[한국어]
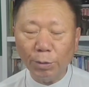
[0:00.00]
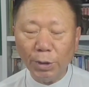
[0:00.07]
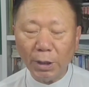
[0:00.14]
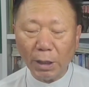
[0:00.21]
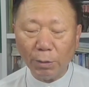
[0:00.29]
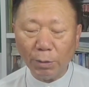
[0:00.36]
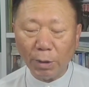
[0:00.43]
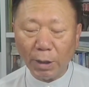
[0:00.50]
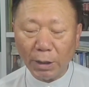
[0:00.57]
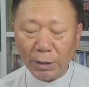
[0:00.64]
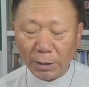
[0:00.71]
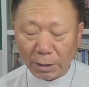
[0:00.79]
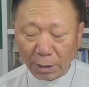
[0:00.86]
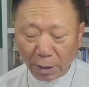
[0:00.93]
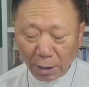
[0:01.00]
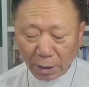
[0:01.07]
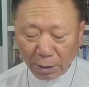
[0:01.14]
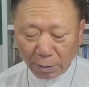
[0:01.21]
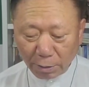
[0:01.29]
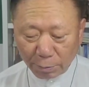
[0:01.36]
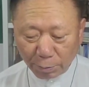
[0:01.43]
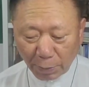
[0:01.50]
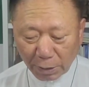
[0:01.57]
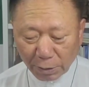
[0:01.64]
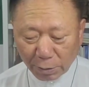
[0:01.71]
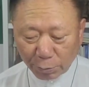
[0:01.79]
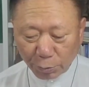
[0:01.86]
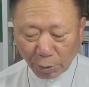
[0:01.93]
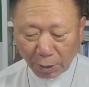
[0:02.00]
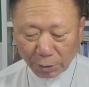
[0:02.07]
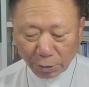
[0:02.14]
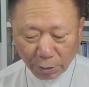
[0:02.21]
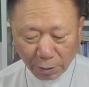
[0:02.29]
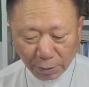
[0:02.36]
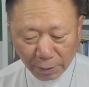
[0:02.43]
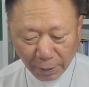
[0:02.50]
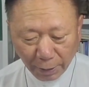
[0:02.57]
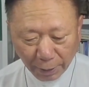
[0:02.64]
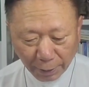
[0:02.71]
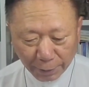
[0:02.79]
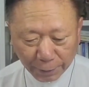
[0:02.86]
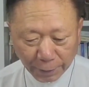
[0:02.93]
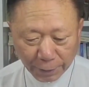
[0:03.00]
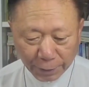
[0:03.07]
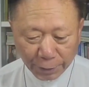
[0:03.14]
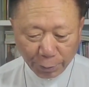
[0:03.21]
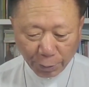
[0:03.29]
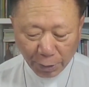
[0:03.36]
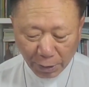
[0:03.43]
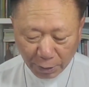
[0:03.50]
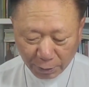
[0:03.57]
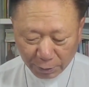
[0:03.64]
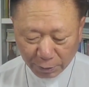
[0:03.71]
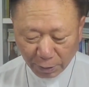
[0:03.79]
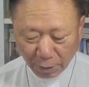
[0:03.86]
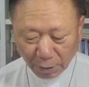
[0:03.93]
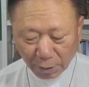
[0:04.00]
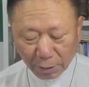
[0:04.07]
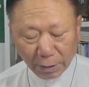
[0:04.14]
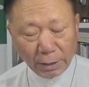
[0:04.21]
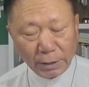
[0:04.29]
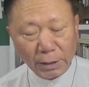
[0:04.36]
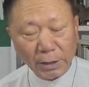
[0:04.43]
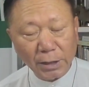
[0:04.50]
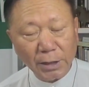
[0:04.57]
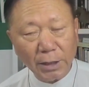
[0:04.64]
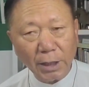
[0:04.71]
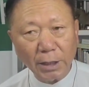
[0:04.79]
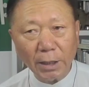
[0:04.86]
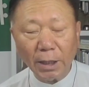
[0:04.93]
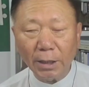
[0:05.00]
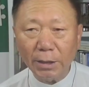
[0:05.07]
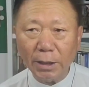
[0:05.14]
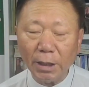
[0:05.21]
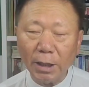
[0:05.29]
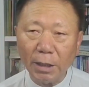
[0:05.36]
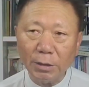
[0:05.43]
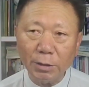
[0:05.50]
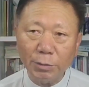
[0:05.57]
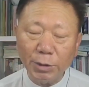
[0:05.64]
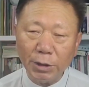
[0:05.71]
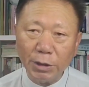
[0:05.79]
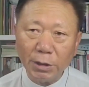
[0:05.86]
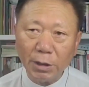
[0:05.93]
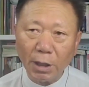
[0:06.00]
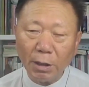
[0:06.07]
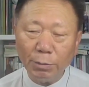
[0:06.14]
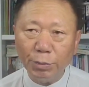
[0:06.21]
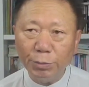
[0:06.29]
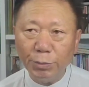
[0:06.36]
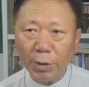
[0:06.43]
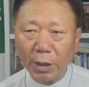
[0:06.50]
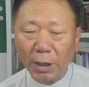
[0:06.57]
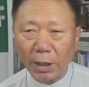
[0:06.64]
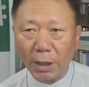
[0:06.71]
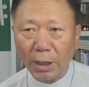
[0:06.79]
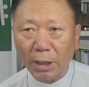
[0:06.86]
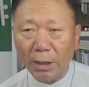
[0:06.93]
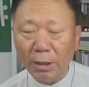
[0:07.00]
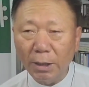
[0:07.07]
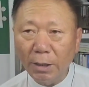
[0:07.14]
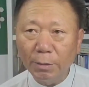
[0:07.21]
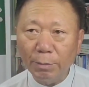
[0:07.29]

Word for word: 리라고 하는 이런 말씀도 하셨는데 이번에는 이제 일기에 대한 얘기를 하시고 시대를 분별하라.